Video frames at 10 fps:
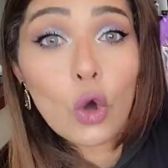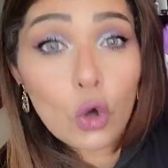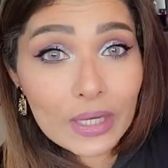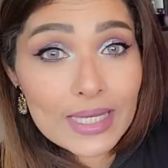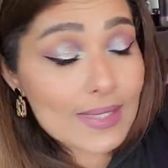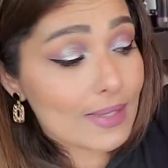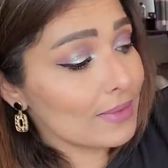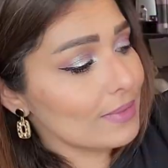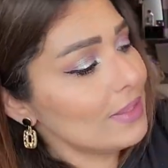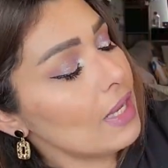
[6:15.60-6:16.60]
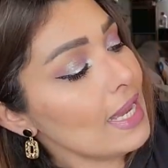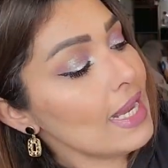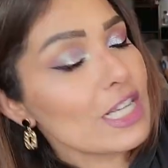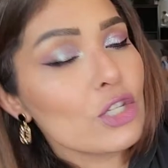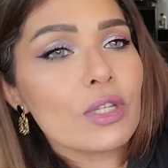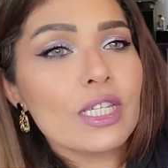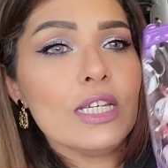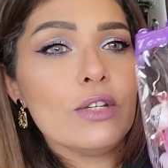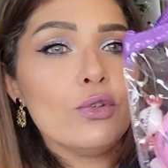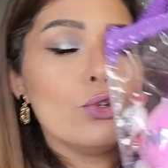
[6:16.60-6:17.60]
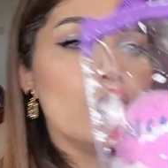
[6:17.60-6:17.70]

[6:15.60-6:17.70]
au raisin et la chantilly de